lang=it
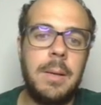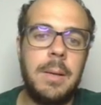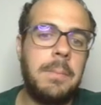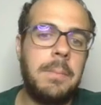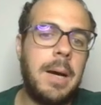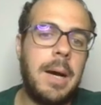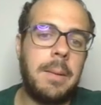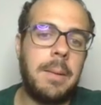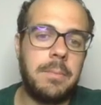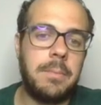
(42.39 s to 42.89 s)

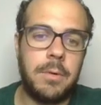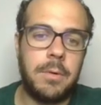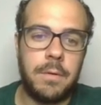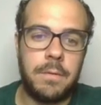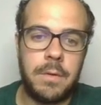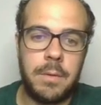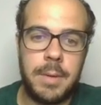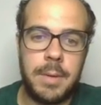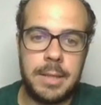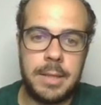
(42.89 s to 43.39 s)
ma
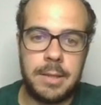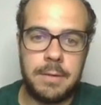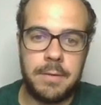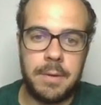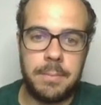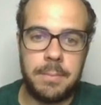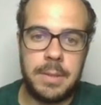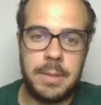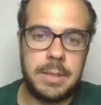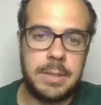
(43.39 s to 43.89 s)
ovviamente
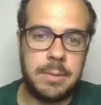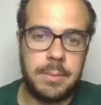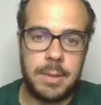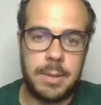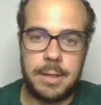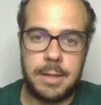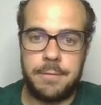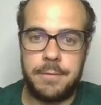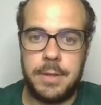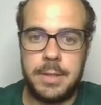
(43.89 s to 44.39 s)
va benissimo
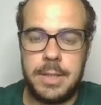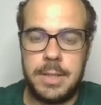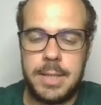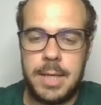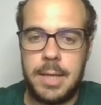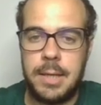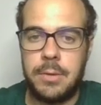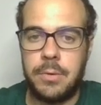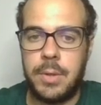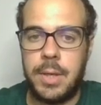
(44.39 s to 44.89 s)
anche alfieri di
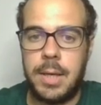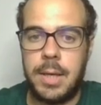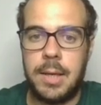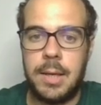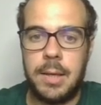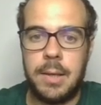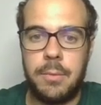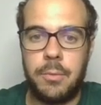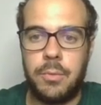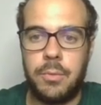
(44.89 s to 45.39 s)
6, non
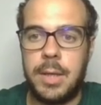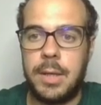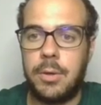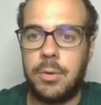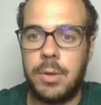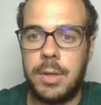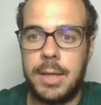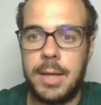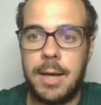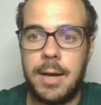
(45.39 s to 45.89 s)
è un
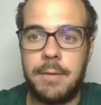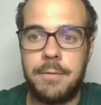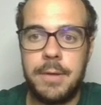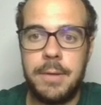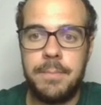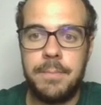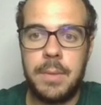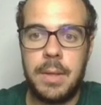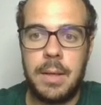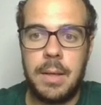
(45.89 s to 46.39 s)
errore grave.